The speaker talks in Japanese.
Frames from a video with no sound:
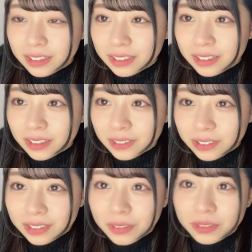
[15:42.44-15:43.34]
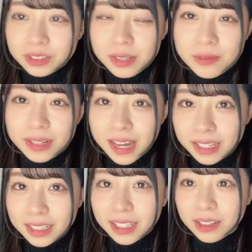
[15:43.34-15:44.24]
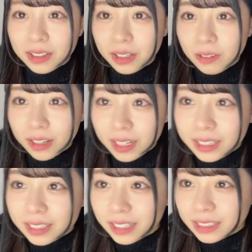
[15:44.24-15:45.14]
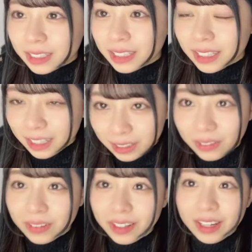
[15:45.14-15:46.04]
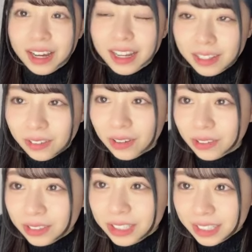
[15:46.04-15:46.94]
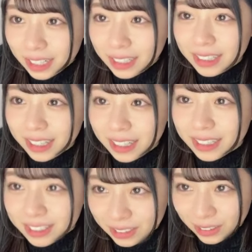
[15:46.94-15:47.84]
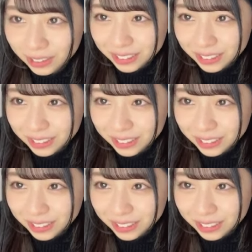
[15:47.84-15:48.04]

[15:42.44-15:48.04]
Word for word: 倉本はもう全部泣いてたので上書きされちゃったけど花はお家関係ですよ